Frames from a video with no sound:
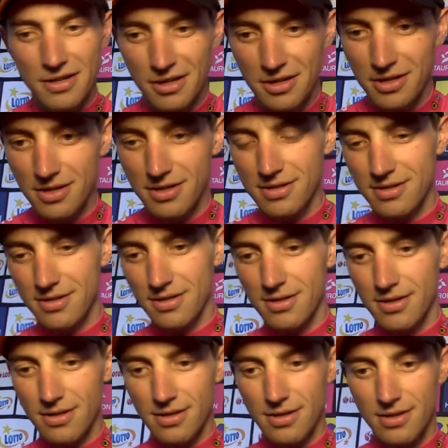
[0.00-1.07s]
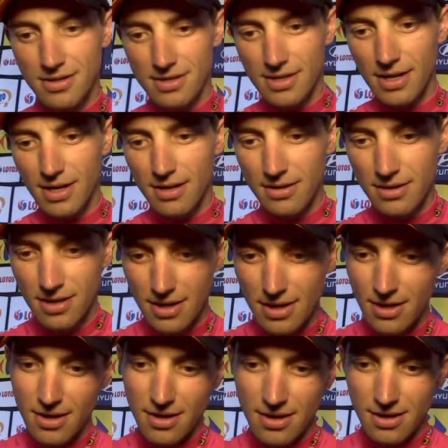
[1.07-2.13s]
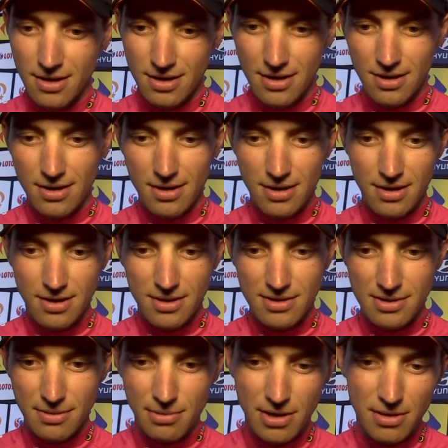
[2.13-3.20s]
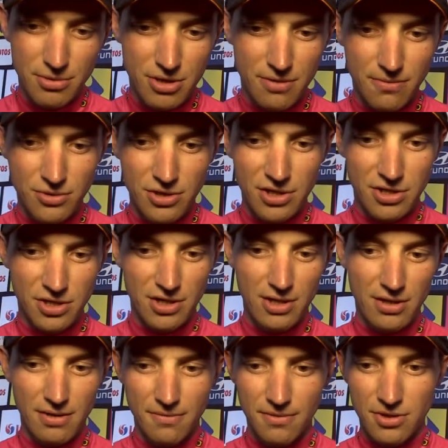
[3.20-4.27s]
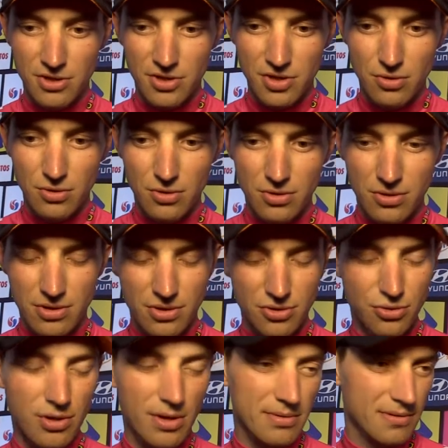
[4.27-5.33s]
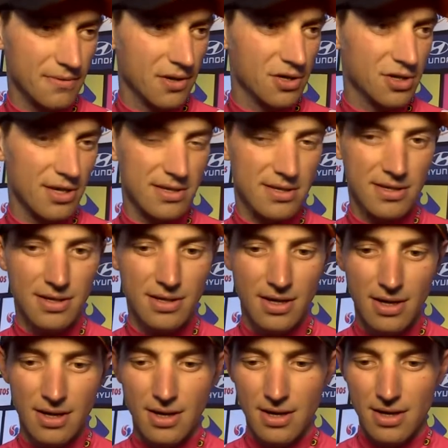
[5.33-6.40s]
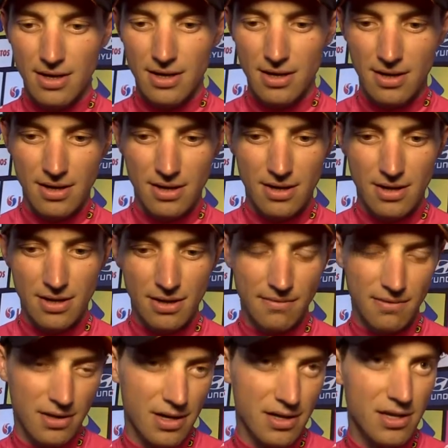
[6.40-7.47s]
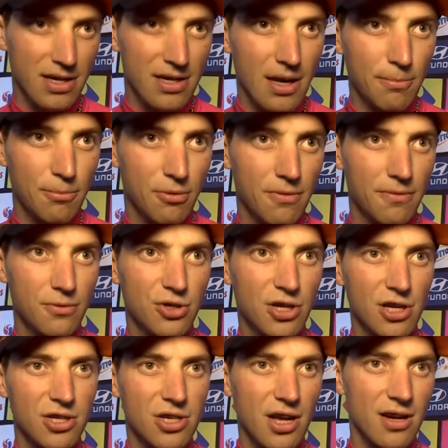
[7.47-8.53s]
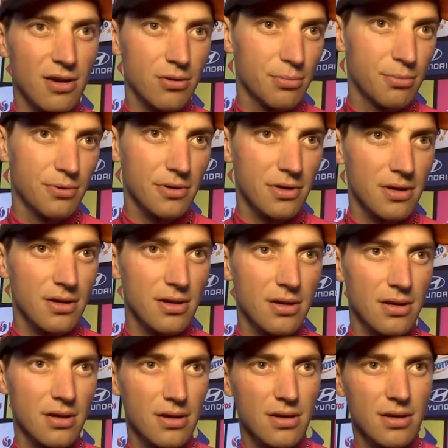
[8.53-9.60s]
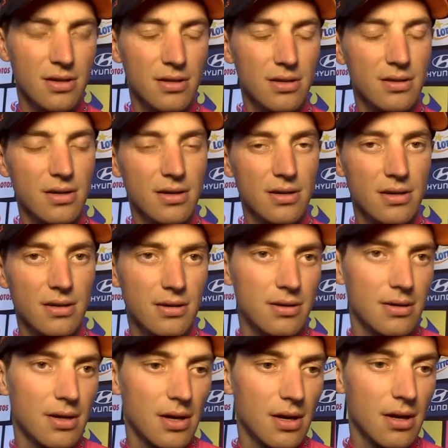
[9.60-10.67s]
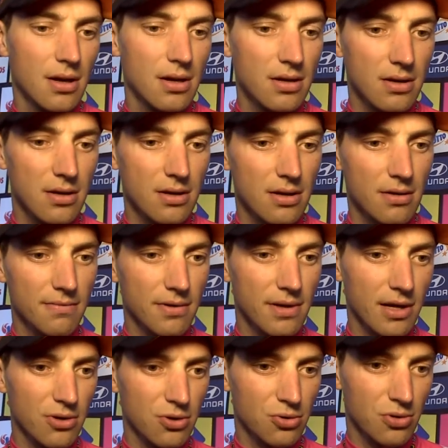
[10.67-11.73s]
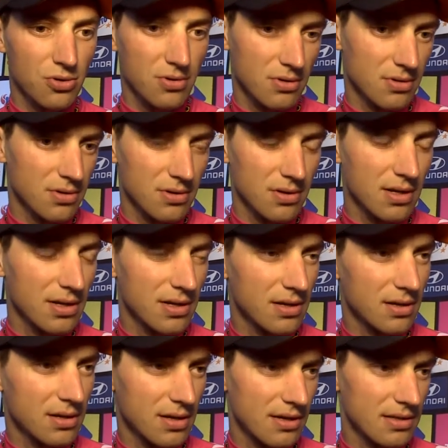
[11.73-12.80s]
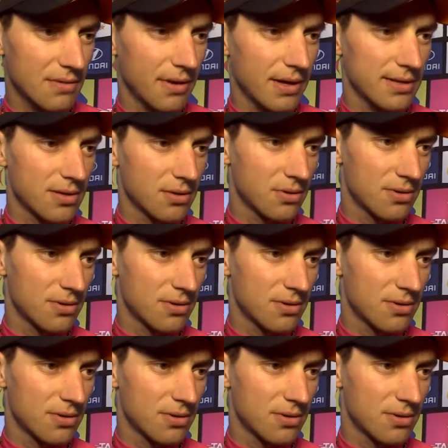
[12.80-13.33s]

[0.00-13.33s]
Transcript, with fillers: taki jest cel. E, zabieram się w ucieczki na tym wyścigu, e, szukam swojej szansy e, na wygranie etapu w ucieczkach lub na wygraniu który, klasyfikacji